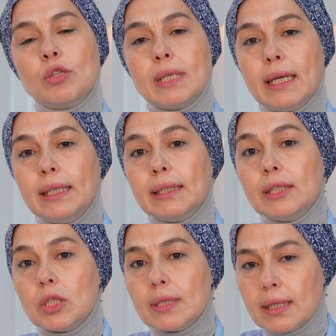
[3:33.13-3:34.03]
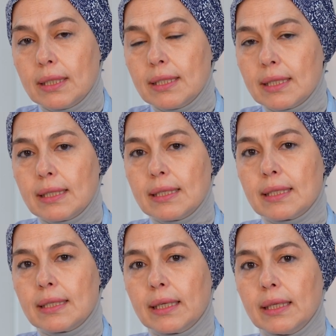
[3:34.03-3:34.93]
özellikle cinsel
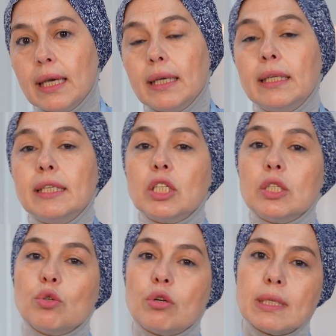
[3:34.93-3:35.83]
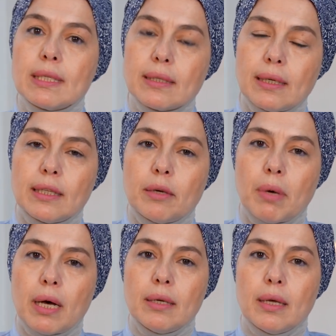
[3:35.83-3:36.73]
isteksizlik, ilişki sonrası
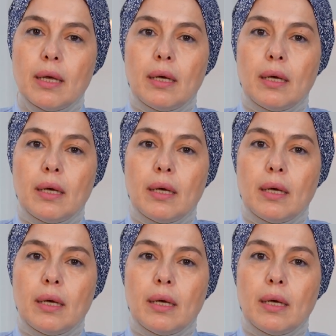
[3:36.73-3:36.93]
kanama,